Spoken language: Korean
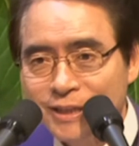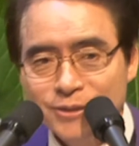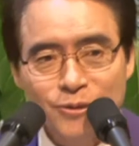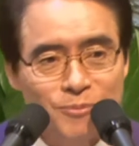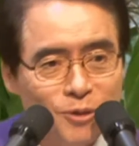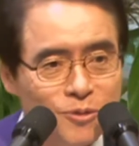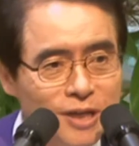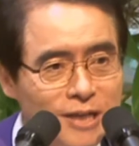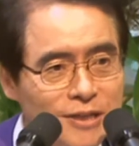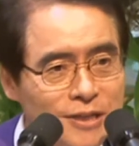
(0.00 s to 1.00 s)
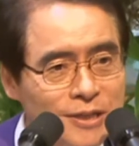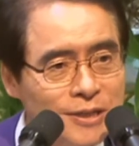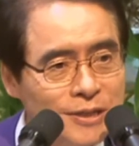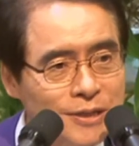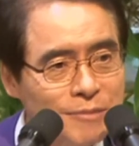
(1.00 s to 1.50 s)
좀 더 우리가
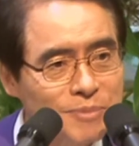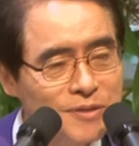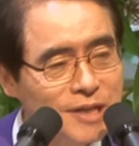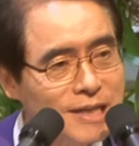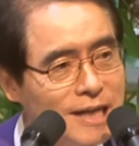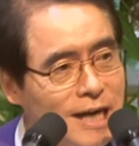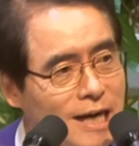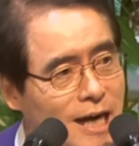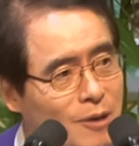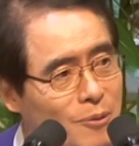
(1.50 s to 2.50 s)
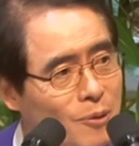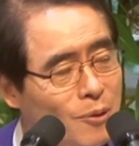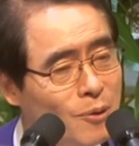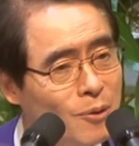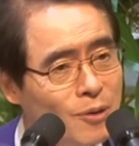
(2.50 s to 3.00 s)
깊이
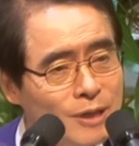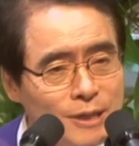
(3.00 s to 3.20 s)
생각하고